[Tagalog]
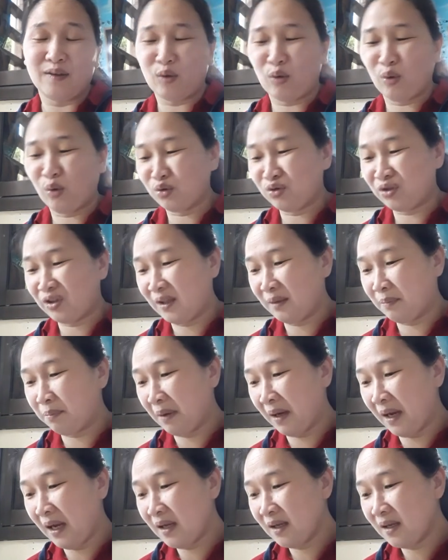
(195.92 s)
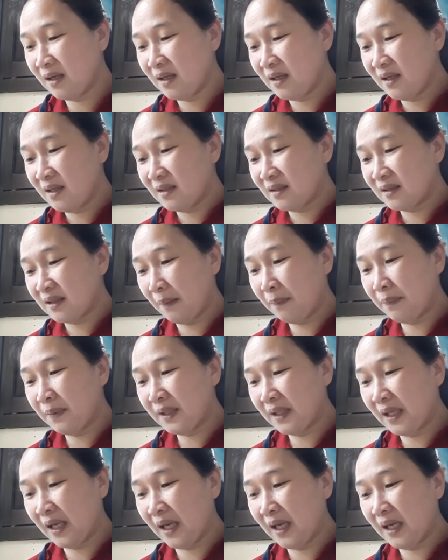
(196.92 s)
O, diba?
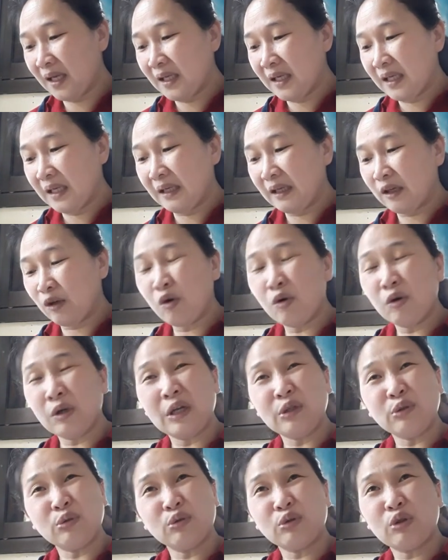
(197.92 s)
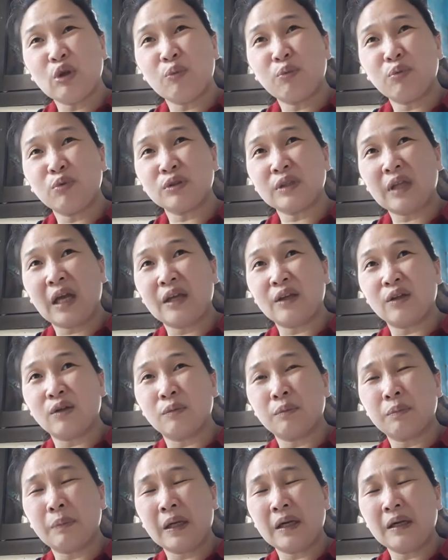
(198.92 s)
Sabi niya, kung ganun daw po
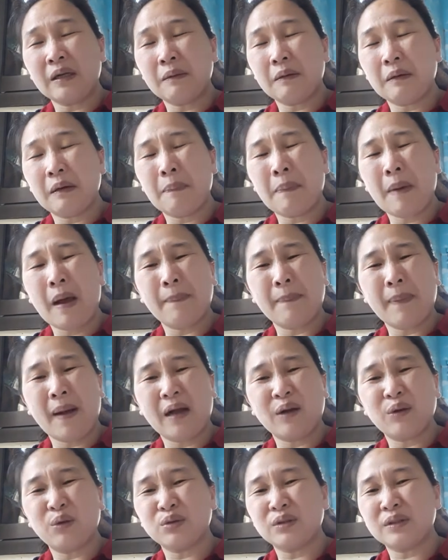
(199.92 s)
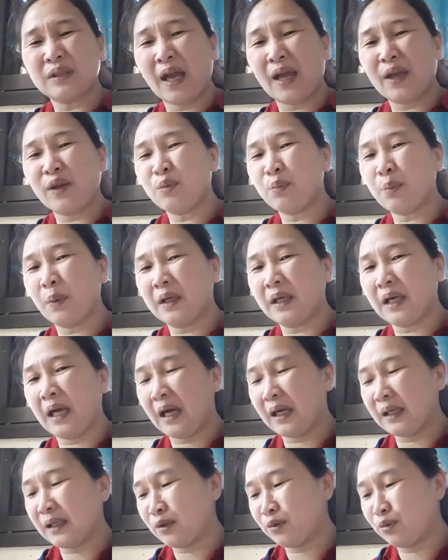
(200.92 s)
tayo, parang napapagod tayo
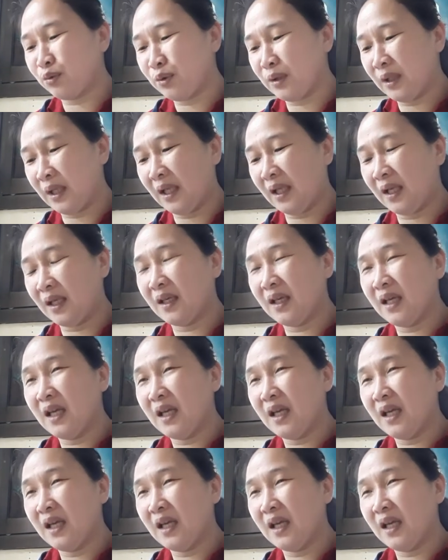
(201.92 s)
pagka ganun eh.